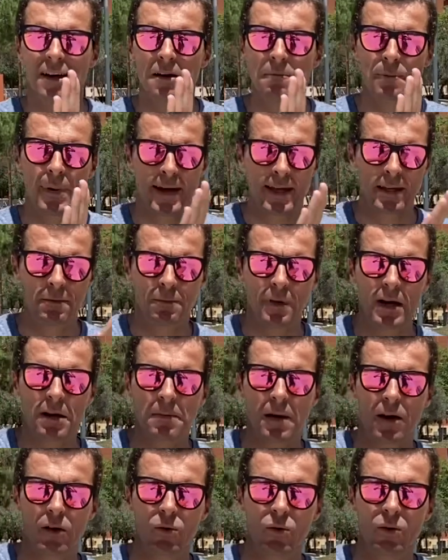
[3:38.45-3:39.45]
para ir para
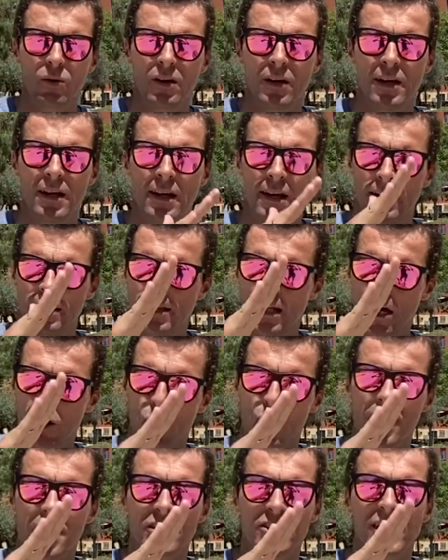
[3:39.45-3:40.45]
abajo, las
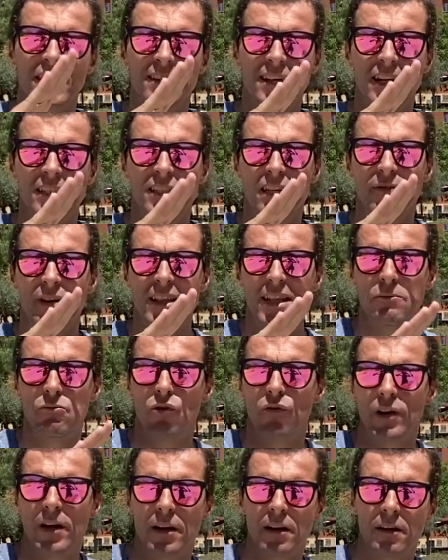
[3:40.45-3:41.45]
ruedas de atrás se van a
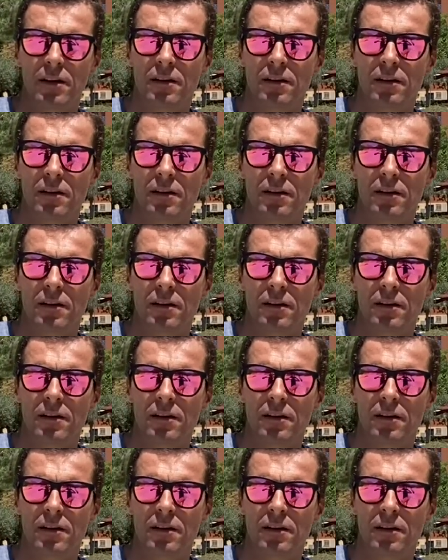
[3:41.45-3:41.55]
mover.